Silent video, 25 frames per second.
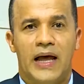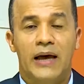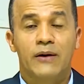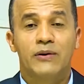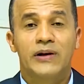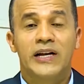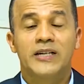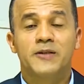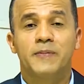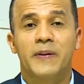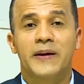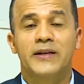Hay un
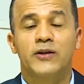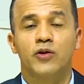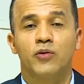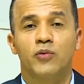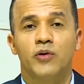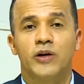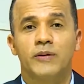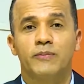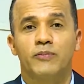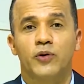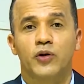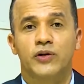aspecto
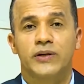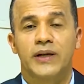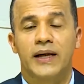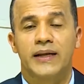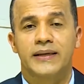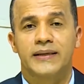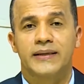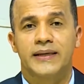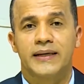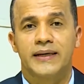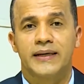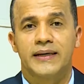muy
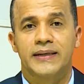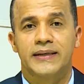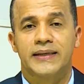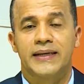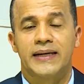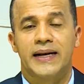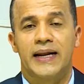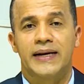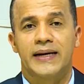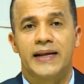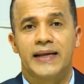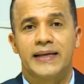importante de
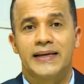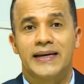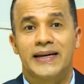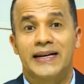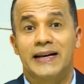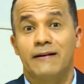la ley y es